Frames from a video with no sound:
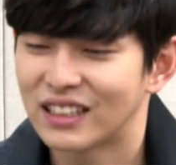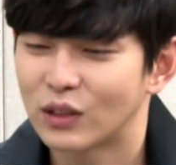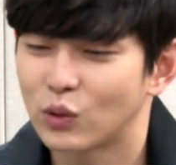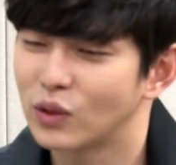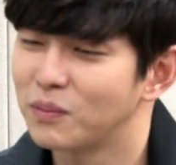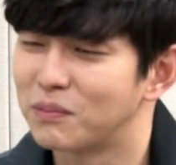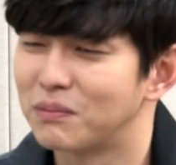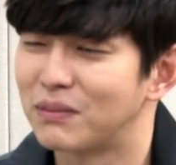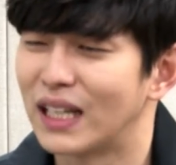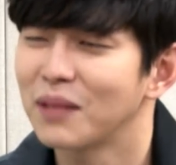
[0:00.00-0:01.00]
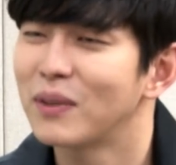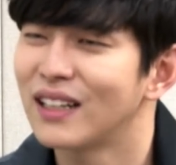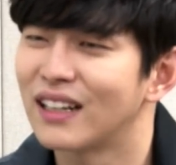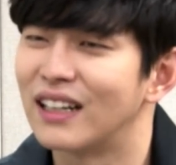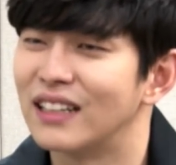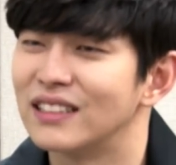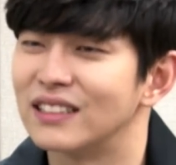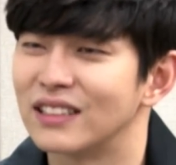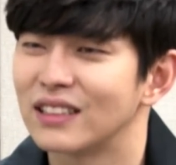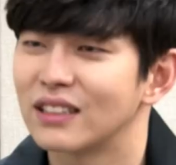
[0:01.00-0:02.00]
조금
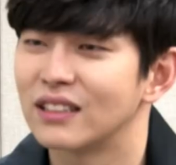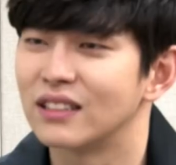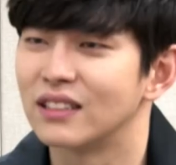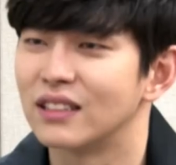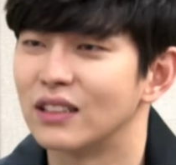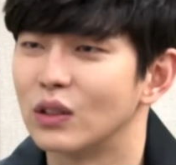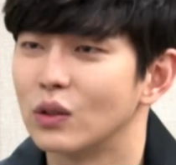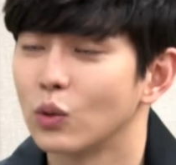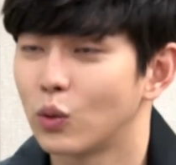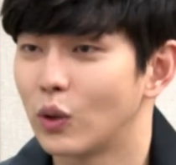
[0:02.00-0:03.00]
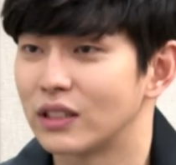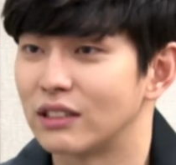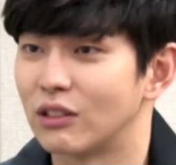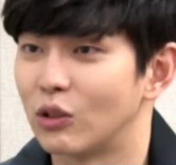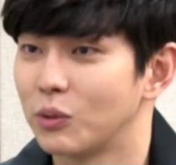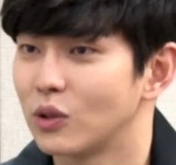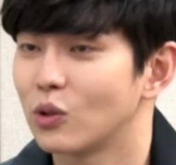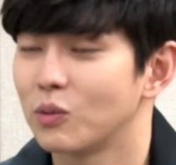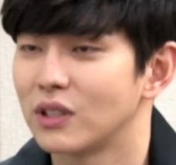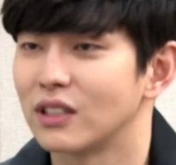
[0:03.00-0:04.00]
말랑말랑한 네, 로코 같은 거, 로맨틱
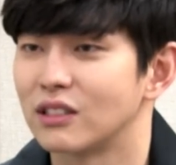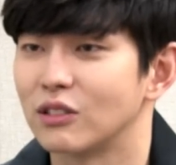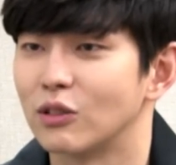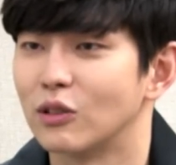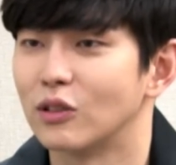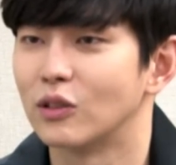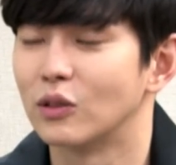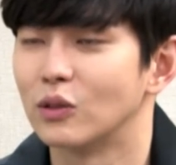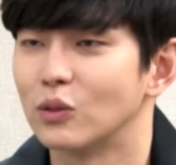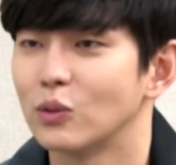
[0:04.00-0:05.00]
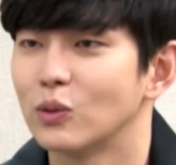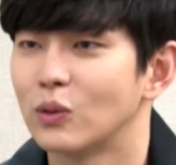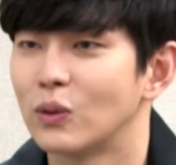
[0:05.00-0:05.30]
코미디 같은 것도